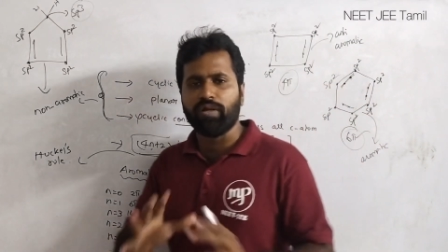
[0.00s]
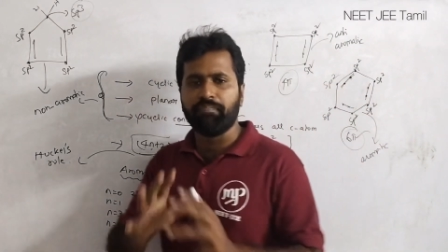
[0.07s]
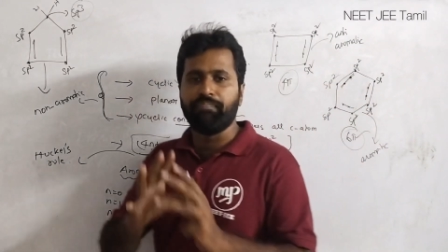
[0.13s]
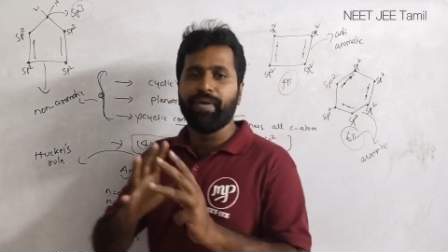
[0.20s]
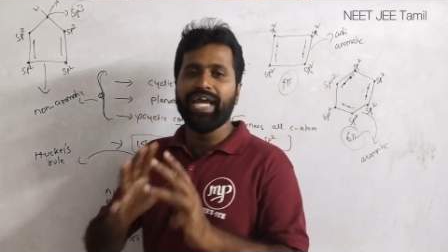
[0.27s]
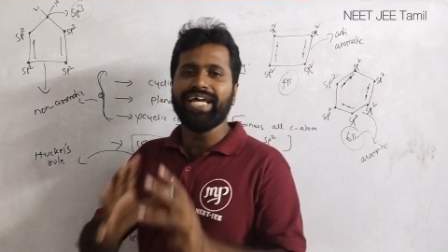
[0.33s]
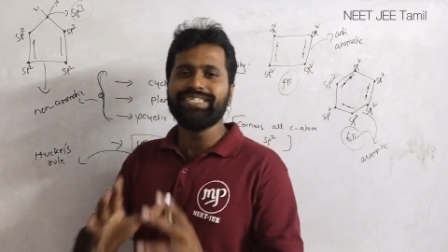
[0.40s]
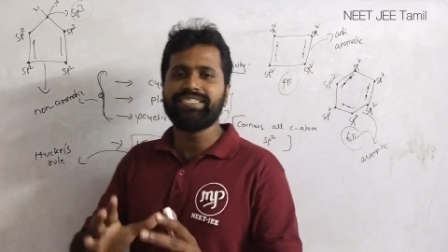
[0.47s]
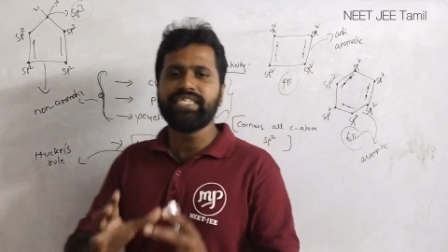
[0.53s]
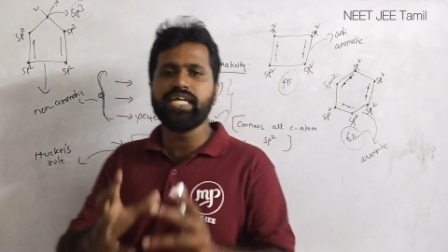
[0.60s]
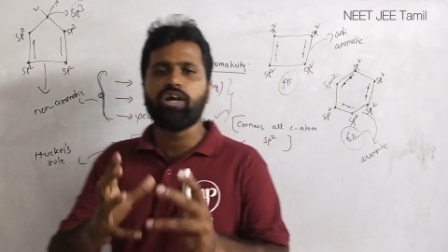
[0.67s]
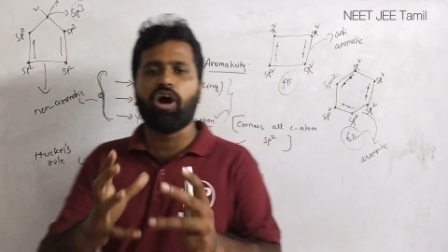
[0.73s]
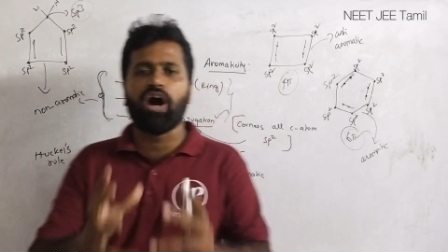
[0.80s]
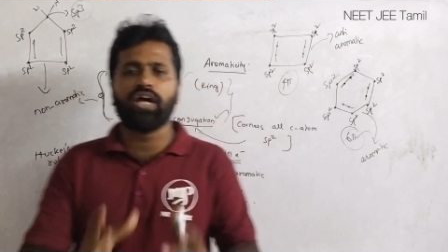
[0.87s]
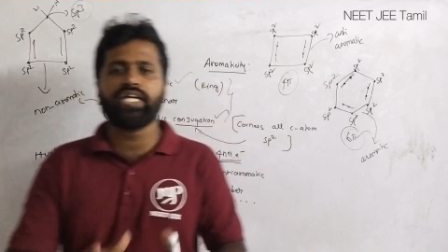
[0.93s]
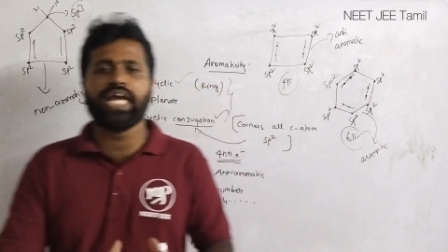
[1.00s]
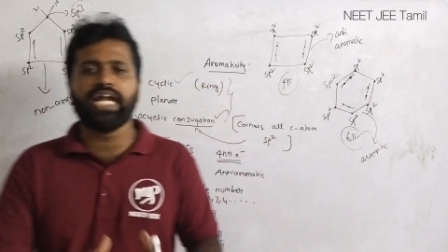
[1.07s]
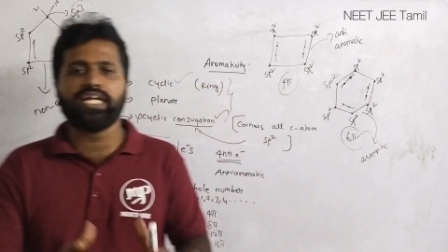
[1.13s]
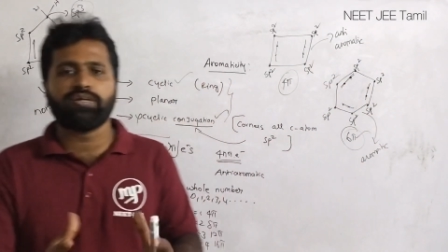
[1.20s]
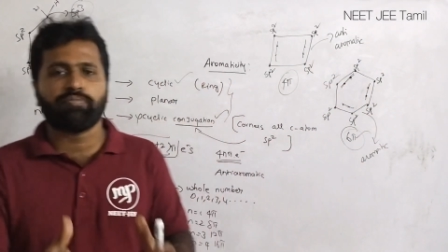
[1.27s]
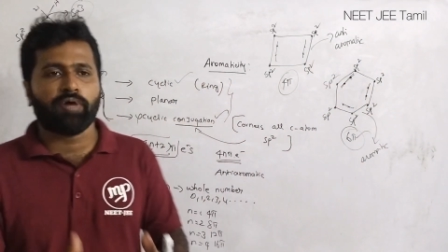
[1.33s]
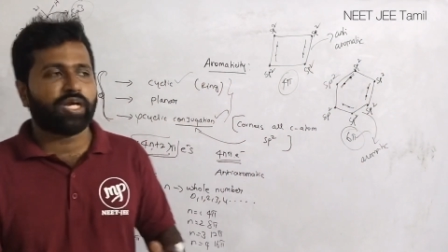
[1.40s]
ஒரு பேசிக்
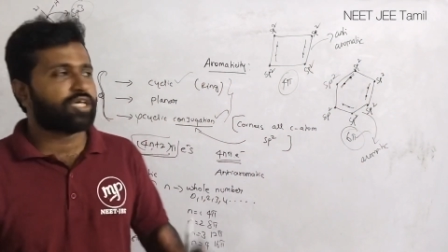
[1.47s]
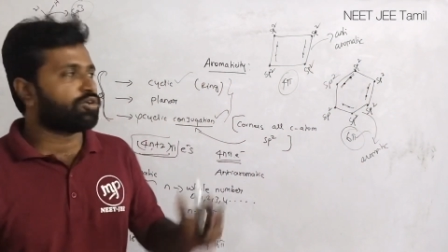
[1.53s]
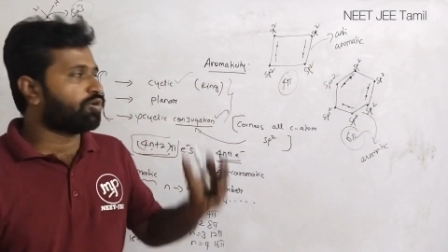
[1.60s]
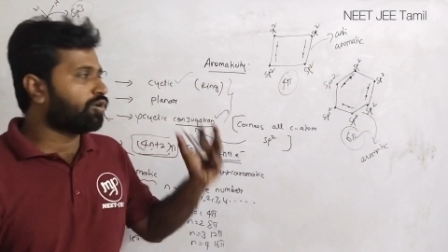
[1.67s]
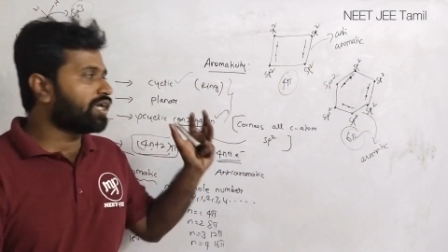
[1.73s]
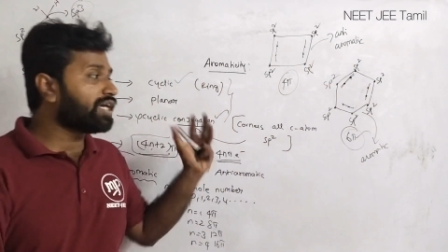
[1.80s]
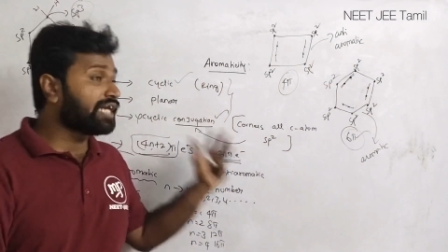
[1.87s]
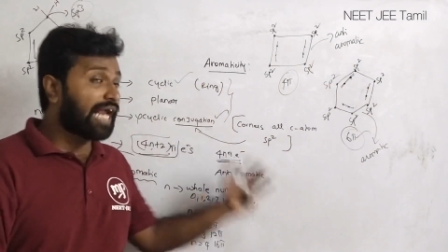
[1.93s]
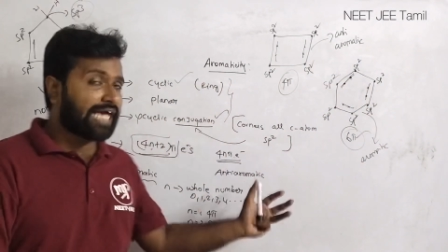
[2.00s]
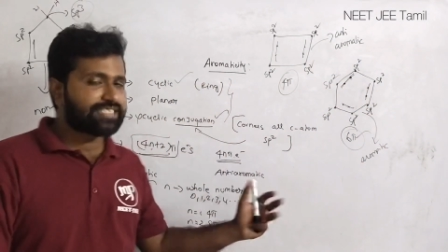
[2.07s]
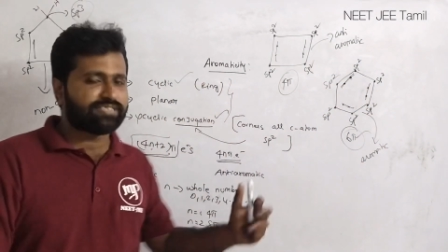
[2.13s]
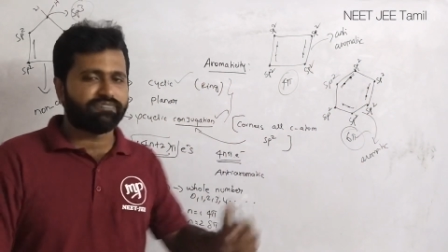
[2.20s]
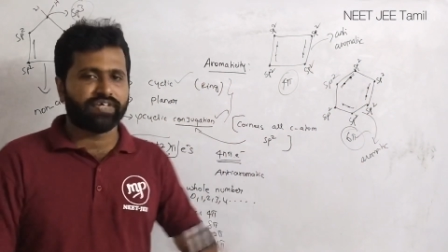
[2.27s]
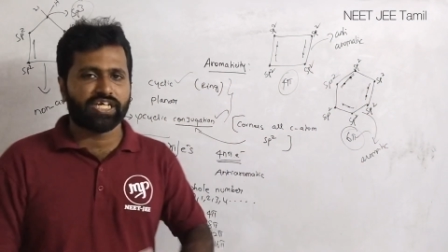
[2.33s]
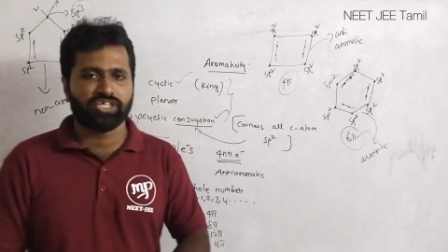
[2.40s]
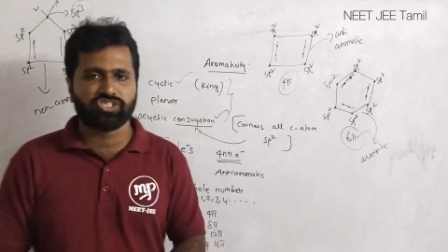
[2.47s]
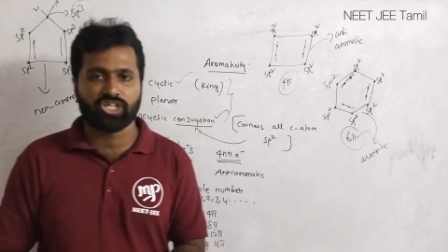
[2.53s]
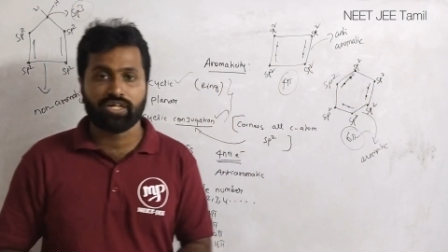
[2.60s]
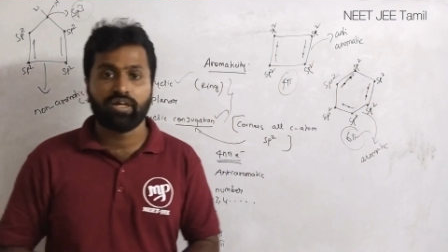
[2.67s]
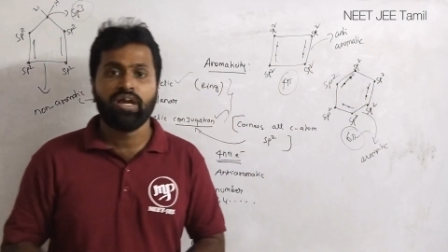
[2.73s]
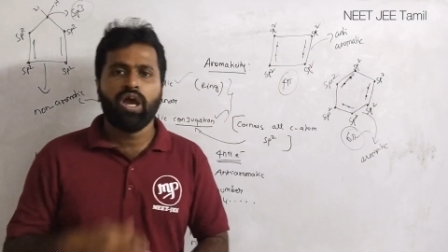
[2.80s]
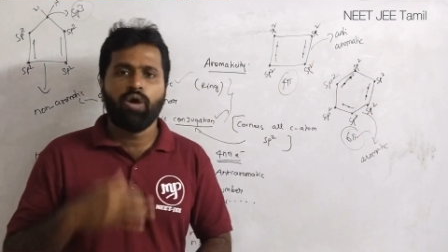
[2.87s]
ஆர்கானிக் மாலிகுலோட
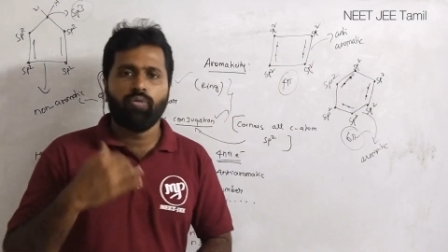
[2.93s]
கிளாசிஃபிகேஷன்